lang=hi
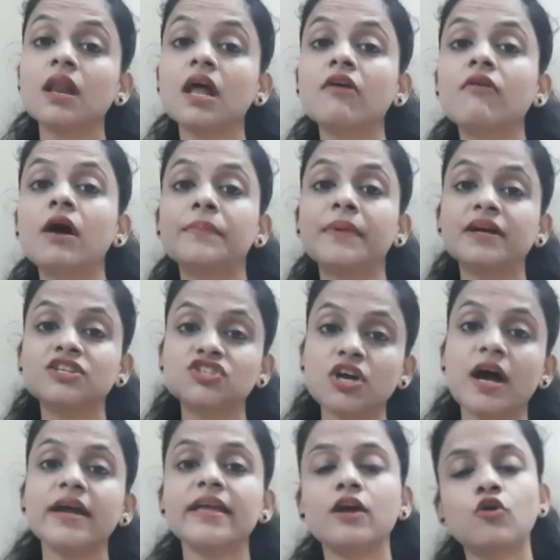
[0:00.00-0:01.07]
अलावा आपका
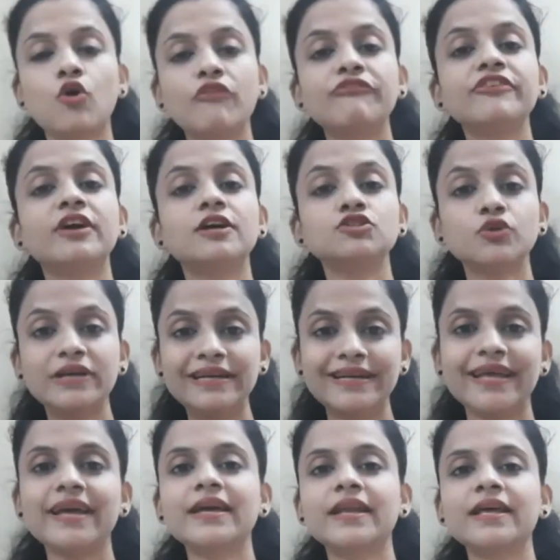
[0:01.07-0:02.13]
चाय या कॉफ़ी का जो
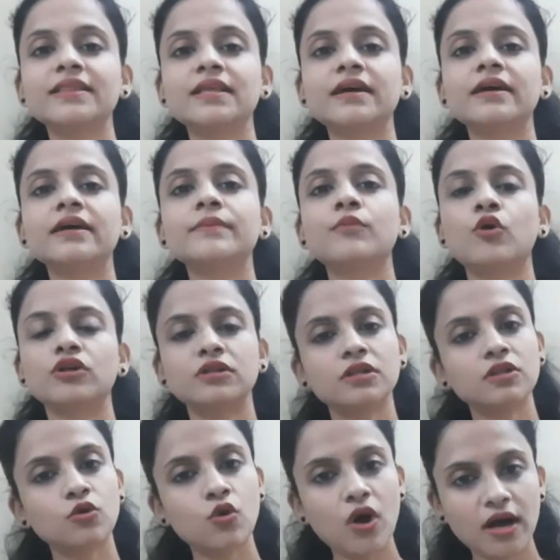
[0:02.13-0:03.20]
इंटेक रहता है बहुत
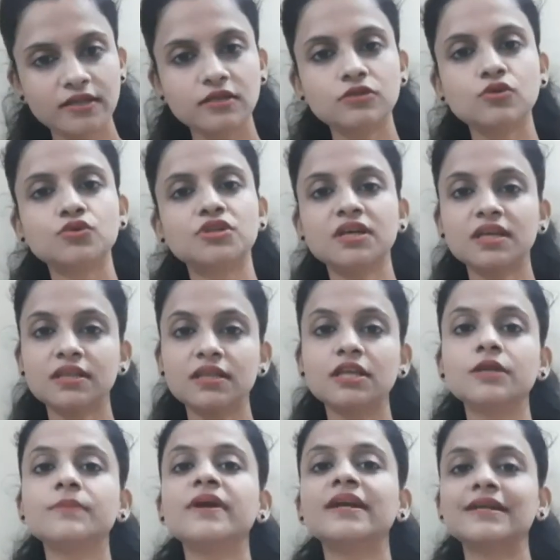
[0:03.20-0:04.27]
को आदत होती है कि
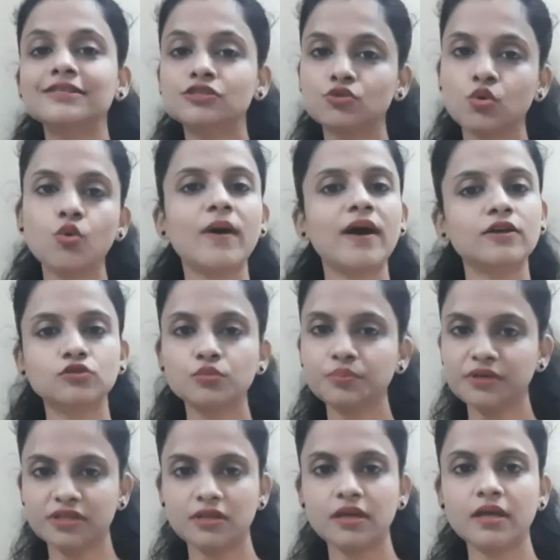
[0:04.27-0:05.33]
दिन में एटलीस्ट दो बार तो
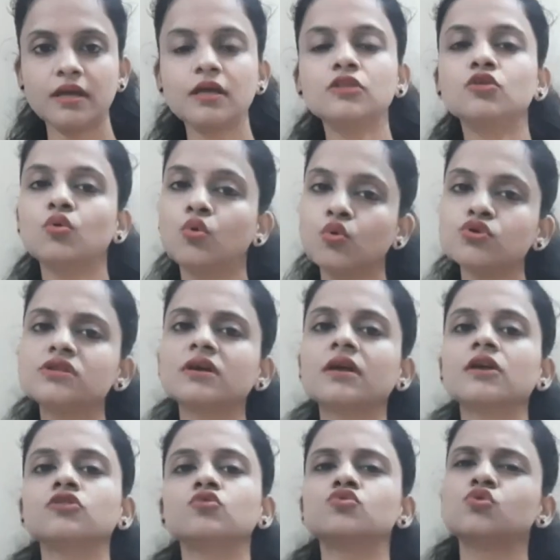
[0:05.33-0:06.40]
पीते हैं तो हो
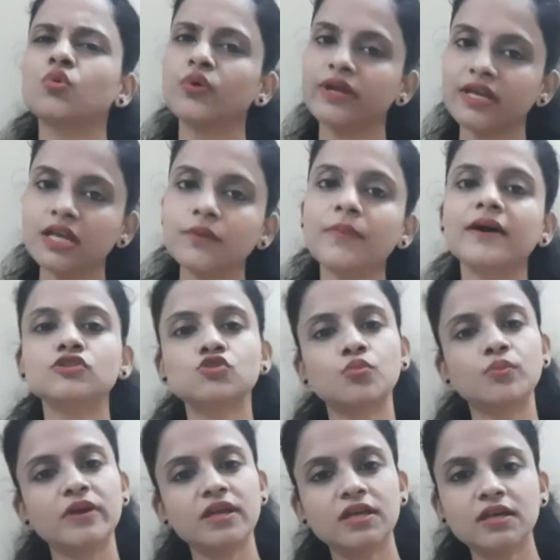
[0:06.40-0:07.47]
सके तो उसको एक ही बार
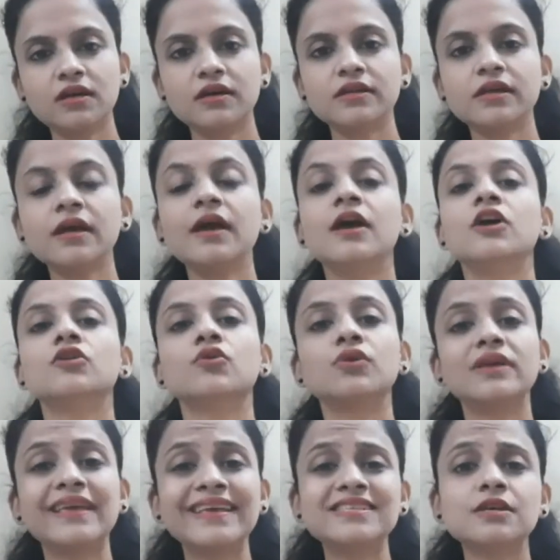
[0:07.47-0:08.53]
सुबह ही करिए क्योंकि
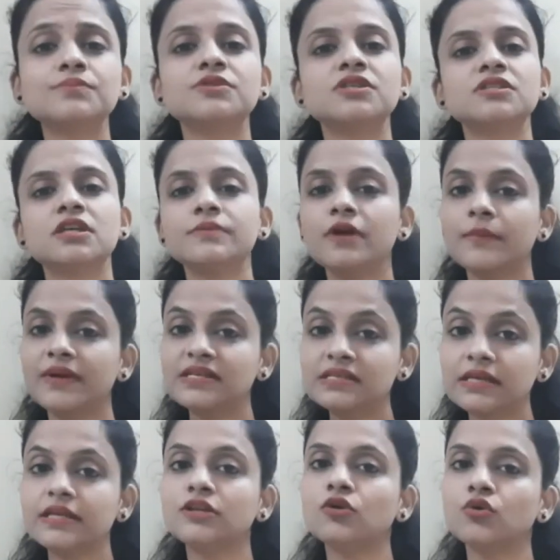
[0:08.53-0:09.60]
ये सब चीज़ें भी हमारी
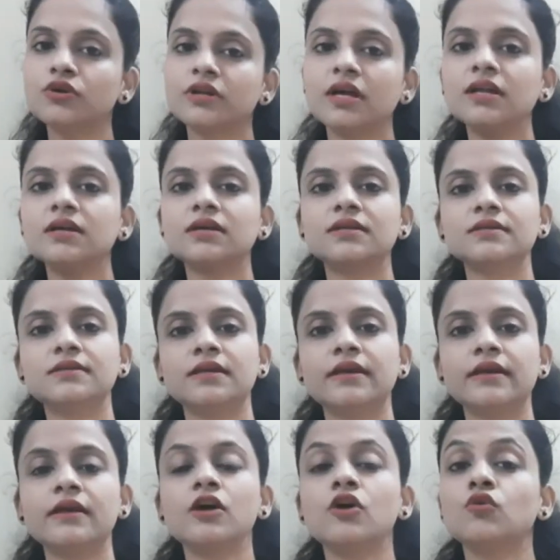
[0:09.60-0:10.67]
स्किन को डल करती
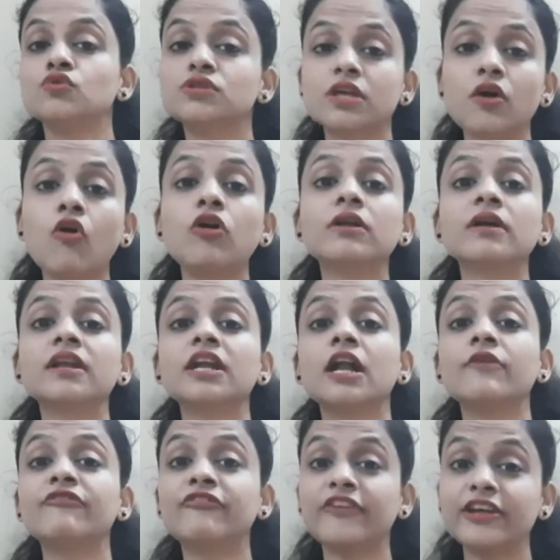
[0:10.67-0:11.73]
है उसके ऑल्टरनेट
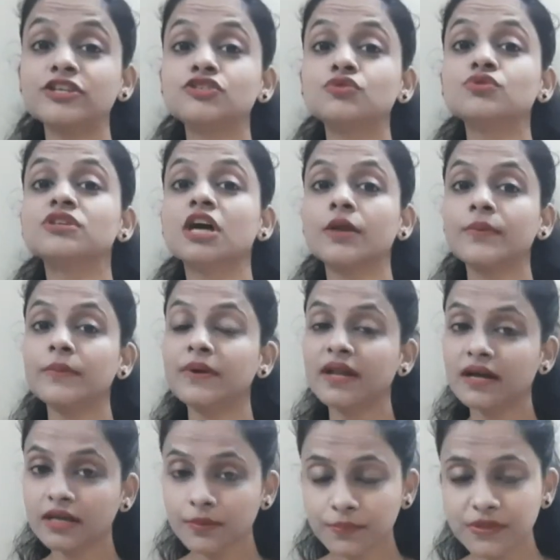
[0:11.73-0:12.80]
आप फ्रेश जूस घर में बना
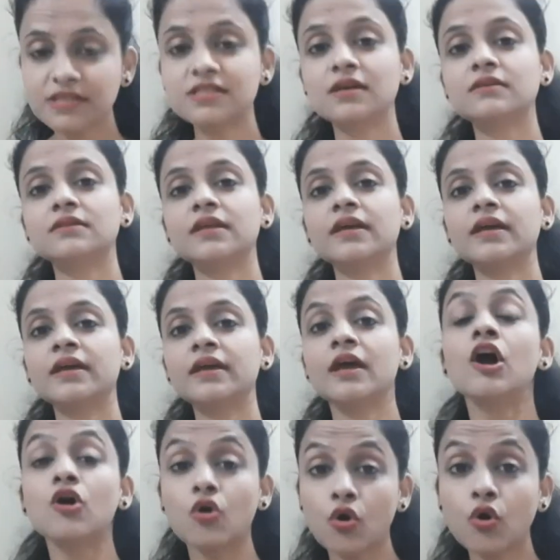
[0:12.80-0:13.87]
के पी सकते
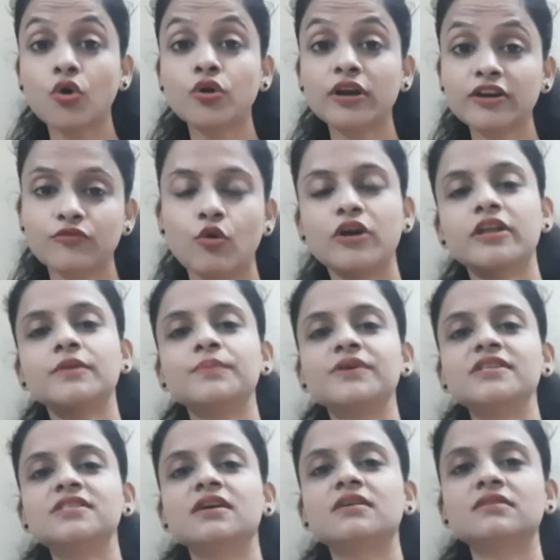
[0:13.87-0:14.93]
हैं कोकोनट वाटर पी
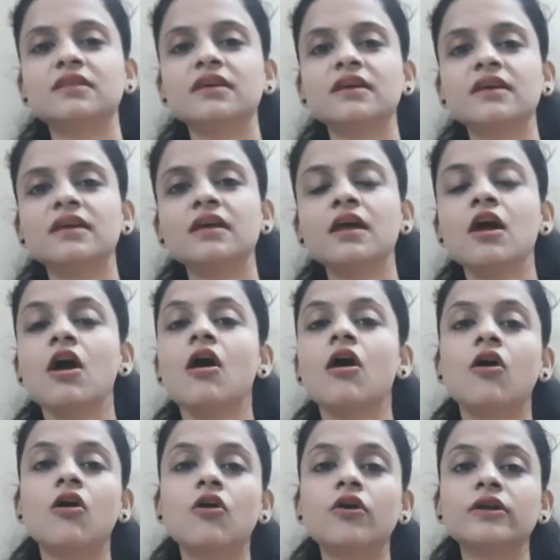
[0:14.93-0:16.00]
सकते हैं
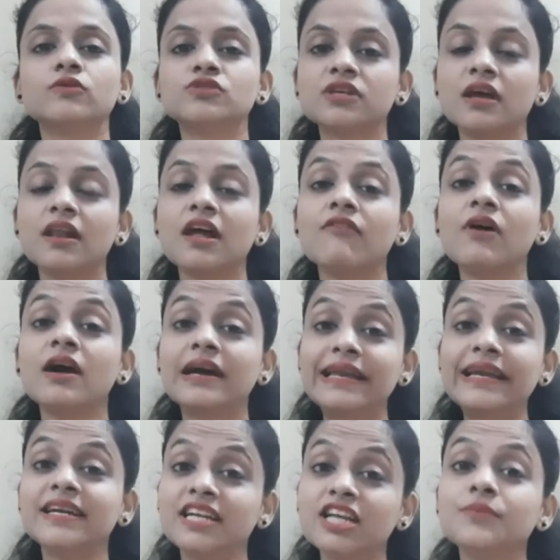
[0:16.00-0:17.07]
और उसके अलावा
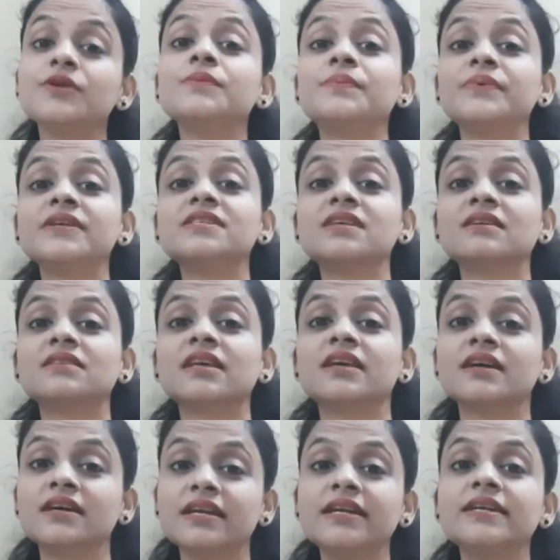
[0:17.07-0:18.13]
ग्रीन टी भी पी सकते हैं
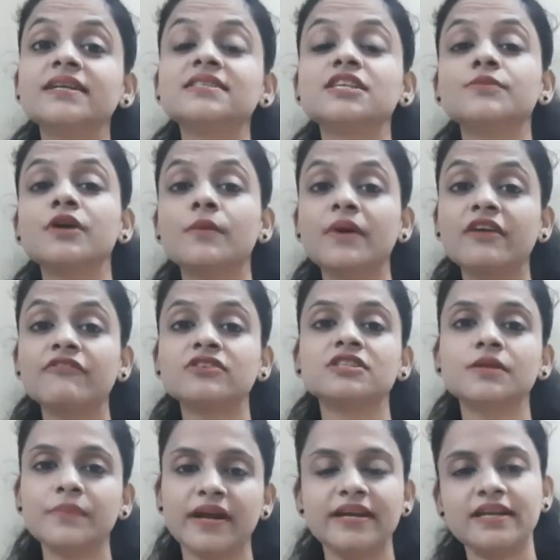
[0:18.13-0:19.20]
ग्रीन टी से भी हमारा
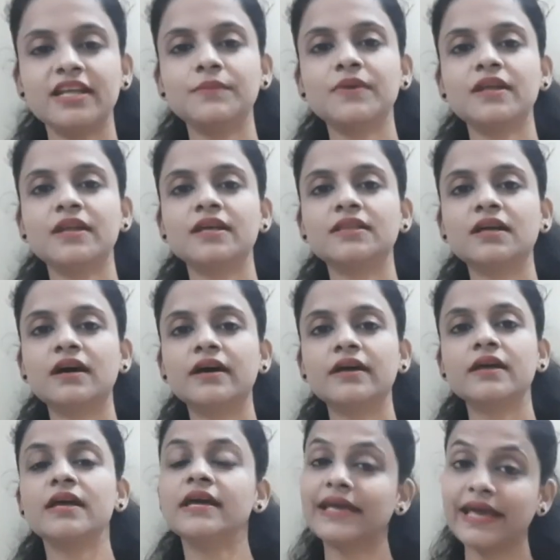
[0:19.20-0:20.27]
वजन मेंटेन में रहता है
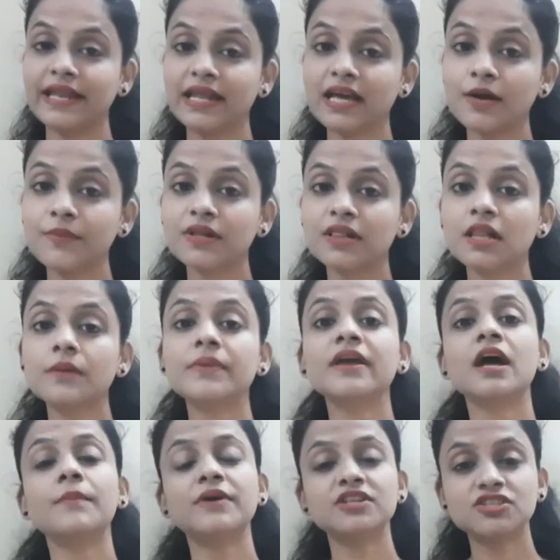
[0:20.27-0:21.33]
कहने का मतलब है
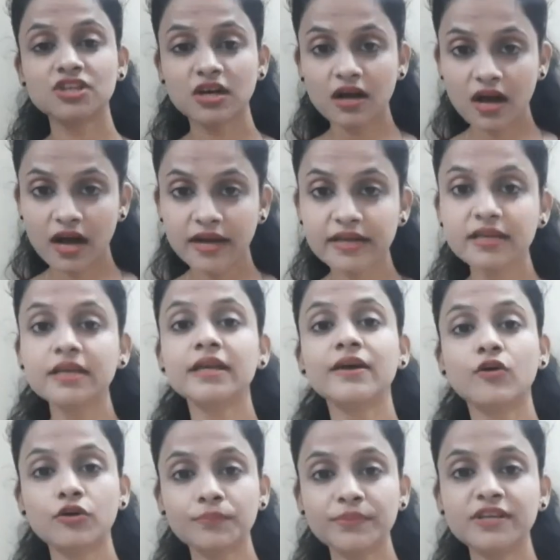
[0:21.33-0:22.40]
आप अच्छा खाइए
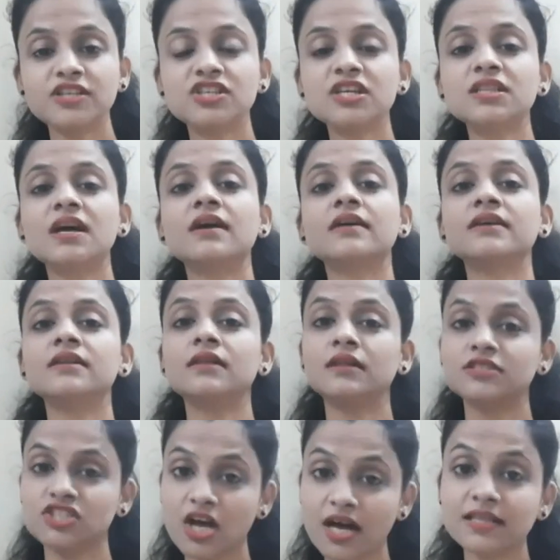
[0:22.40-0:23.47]
और पीजिए ताकि
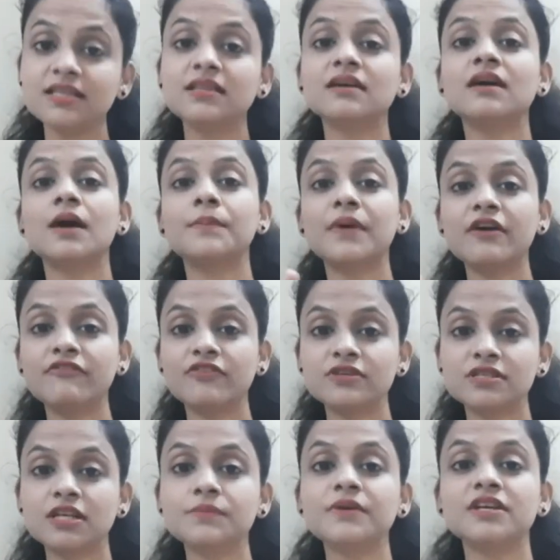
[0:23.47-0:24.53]
शादी तक आपका
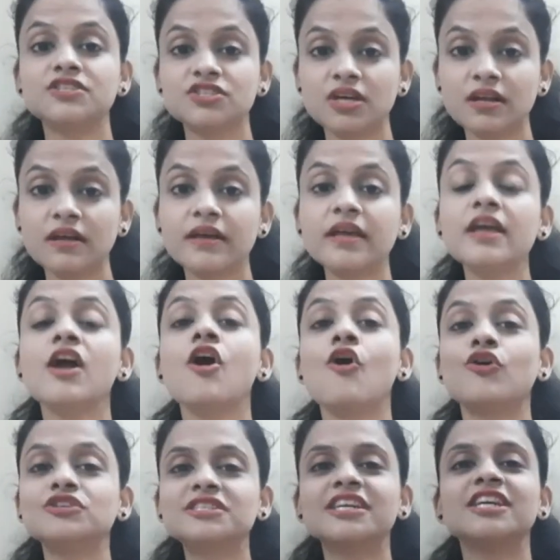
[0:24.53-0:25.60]
वजन भी अच्छा रहे
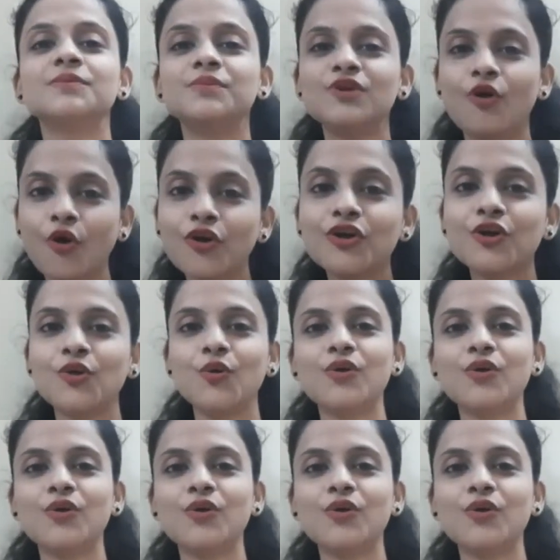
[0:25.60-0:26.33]
और स्किन भी और ग्लो